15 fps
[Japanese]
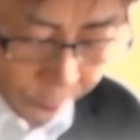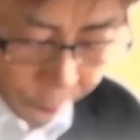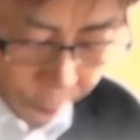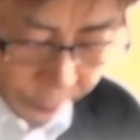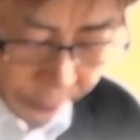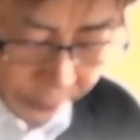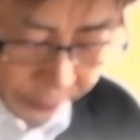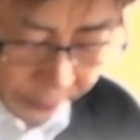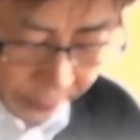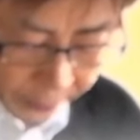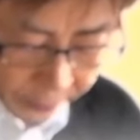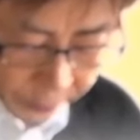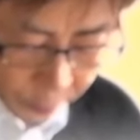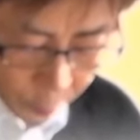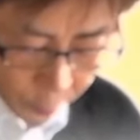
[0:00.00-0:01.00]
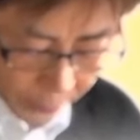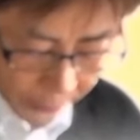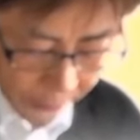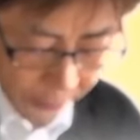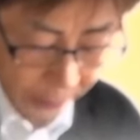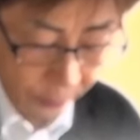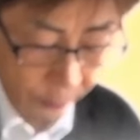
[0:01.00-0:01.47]
かに言うわけにはい
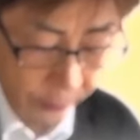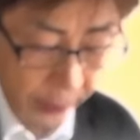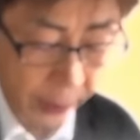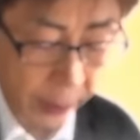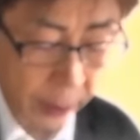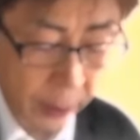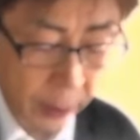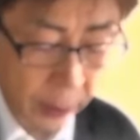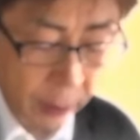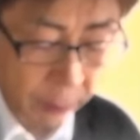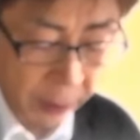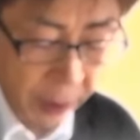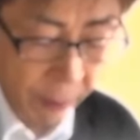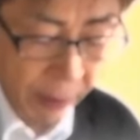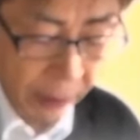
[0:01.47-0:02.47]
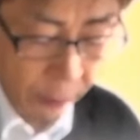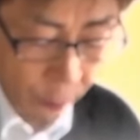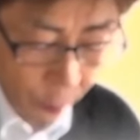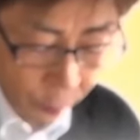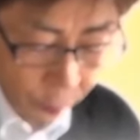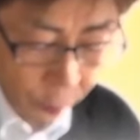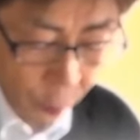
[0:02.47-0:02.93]
かないが、自分
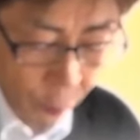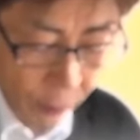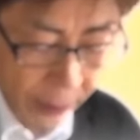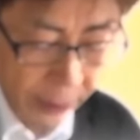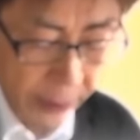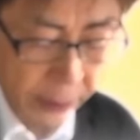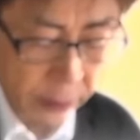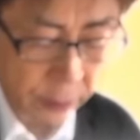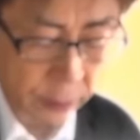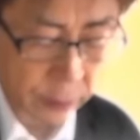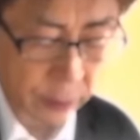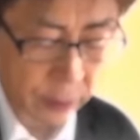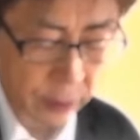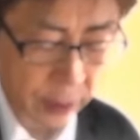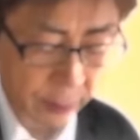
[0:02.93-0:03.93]
は西国の